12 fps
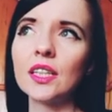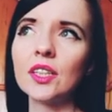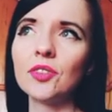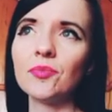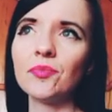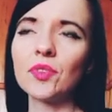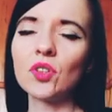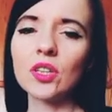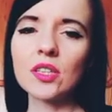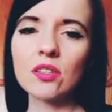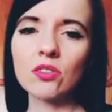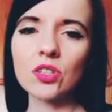No
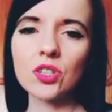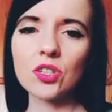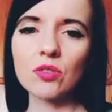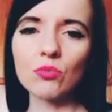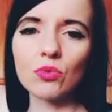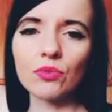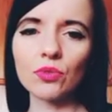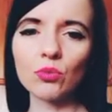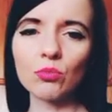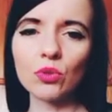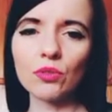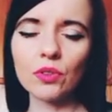i co jeszcze mówił?
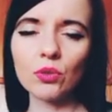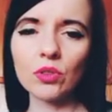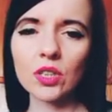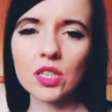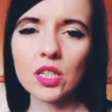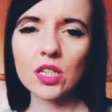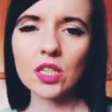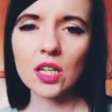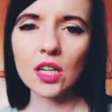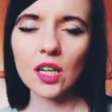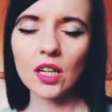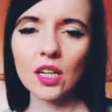Mówił jeszcze,
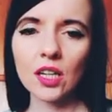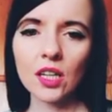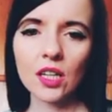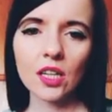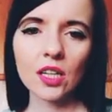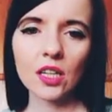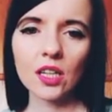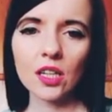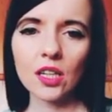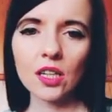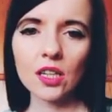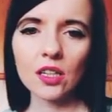
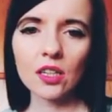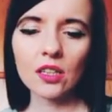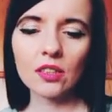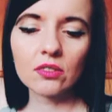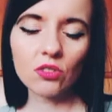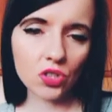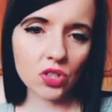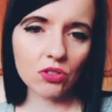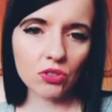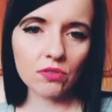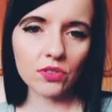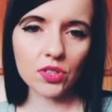e, no że
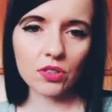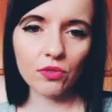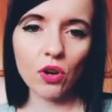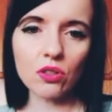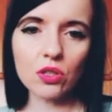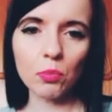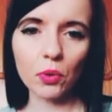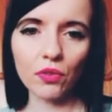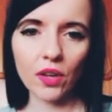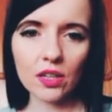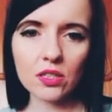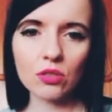oczywiście w końcu
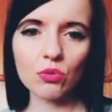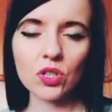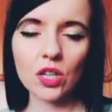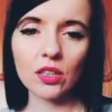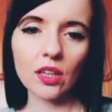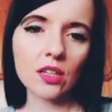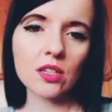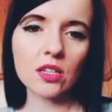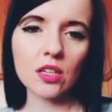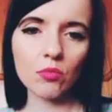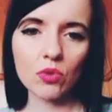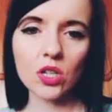potwierdził, że nie, że
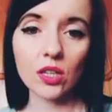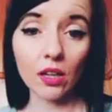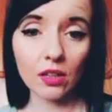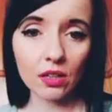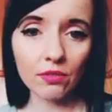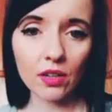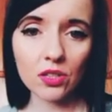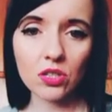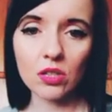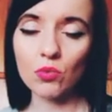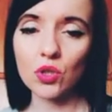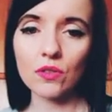nie może nagrywać,
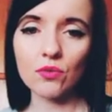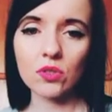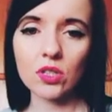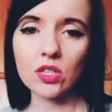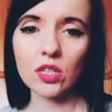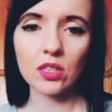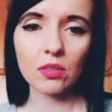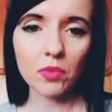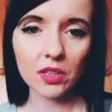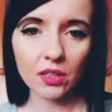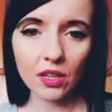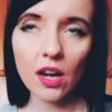nie może wrzucać żadnych
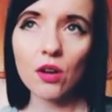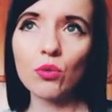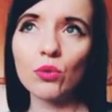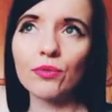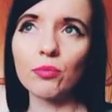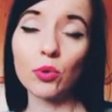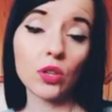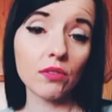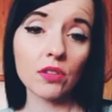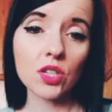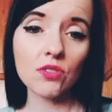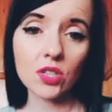materiałów,
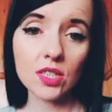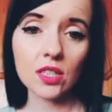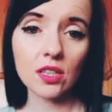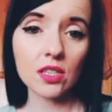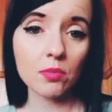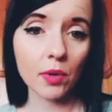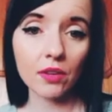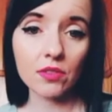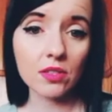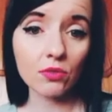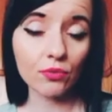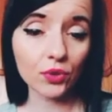ponieważ wszystkie sprawy
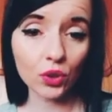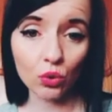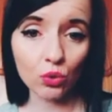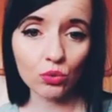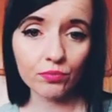są w toku.